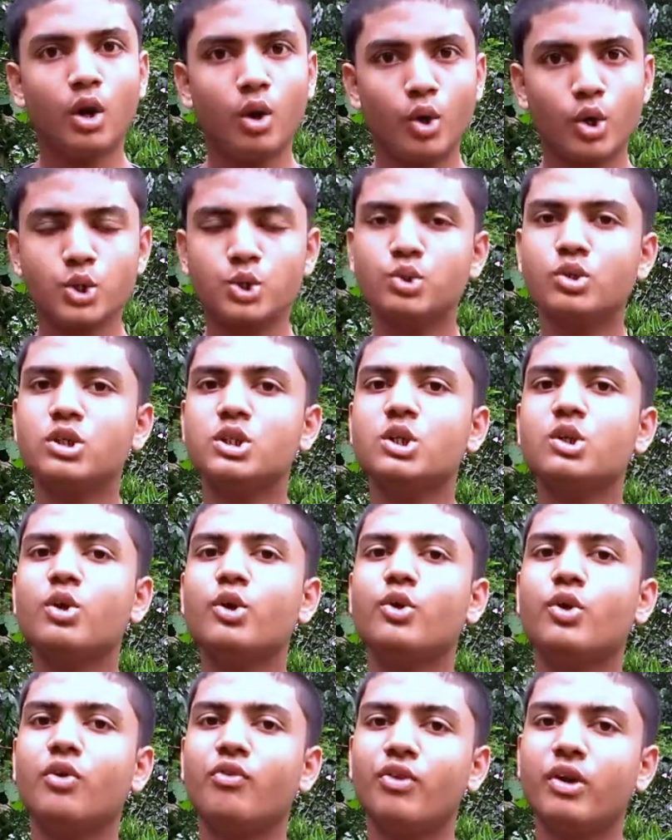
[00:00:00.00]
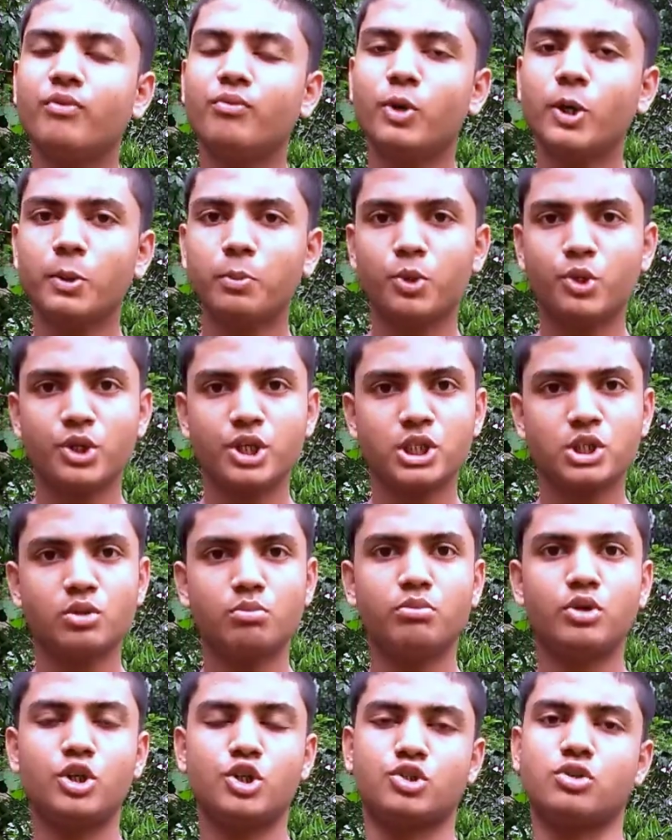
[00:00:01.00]
লঞ্চ হয়েছিল নভেম্বর এবং
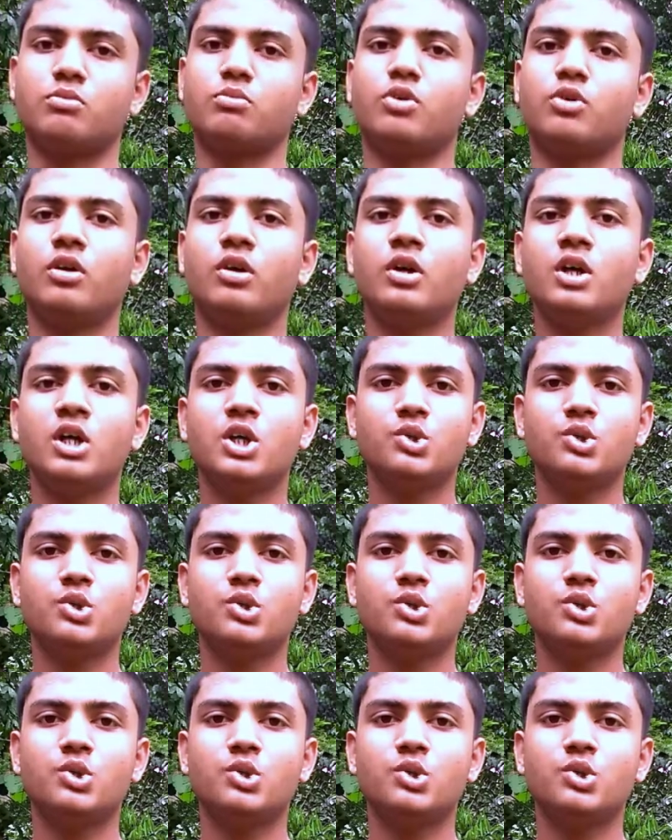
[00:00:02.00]
ডিসেম্বরের সময়